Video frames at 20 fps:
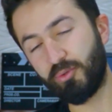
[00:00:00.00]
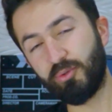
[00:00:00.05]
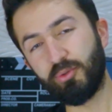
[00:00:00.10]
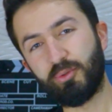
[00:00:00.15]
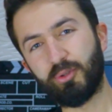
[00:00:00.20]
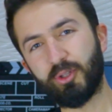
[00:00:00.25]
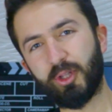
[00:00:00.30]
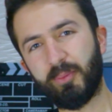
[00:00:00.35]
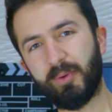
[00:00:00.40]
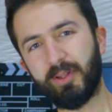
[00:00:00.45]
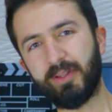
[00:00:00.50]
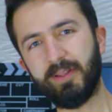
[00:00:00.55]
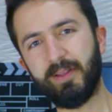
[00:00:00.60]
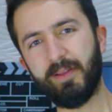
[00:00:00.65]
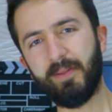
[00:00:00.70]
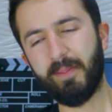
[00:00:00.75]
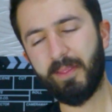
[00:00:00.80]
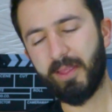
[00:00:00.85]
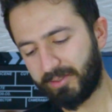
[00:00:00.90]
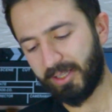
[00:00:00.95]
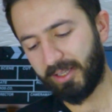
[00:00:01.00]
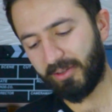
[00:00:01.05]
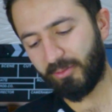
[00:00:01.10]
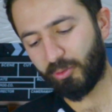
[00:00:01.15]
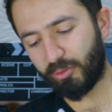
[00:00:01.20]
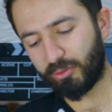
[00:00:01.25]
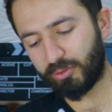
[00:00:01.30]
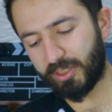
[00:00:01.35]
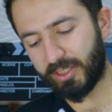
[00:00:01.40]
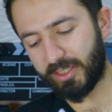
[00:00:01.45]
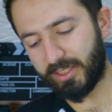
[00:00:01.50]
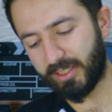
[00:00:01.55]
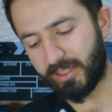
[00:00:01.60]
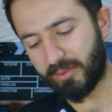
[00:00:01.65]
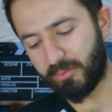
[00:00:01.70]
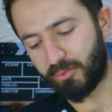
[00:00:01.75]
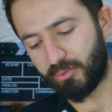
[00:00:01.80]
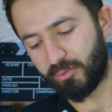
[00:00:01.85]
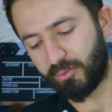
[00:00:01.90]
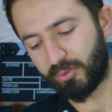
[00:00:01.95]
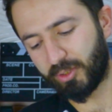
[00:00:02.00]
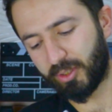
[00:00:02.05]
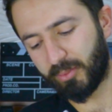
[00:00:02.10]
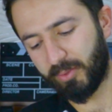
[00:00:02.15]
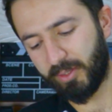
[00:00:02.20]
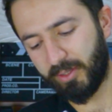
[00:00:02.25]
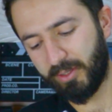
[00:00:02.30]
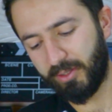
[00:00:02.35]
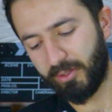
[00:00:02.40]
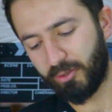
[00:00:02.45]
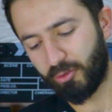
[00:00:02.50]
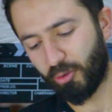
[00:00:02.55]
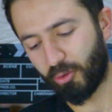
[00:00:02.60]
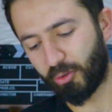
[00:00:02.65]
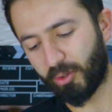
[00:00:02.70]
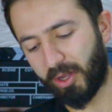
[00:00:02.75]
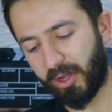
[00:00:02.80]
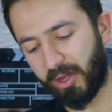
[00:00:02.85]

bir uygulamada telefonla ilgili bir uygulama Your